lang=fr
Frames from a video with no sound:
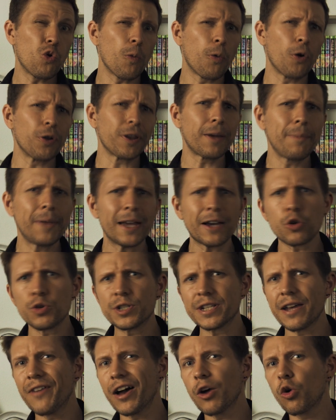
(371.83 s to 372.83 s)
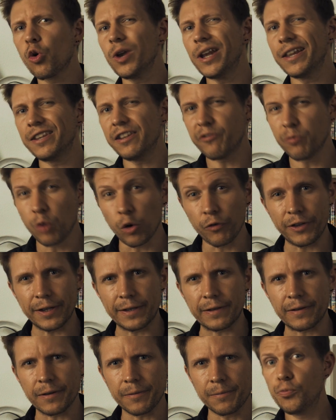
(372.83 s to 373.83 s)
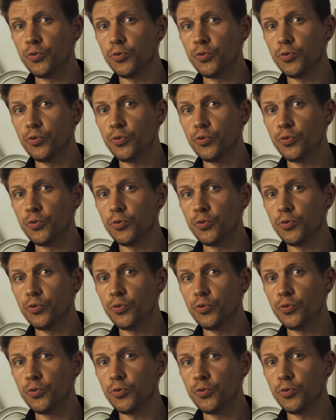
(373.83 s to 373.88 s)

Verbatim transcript: comprendrez bien que ça va relativement vite.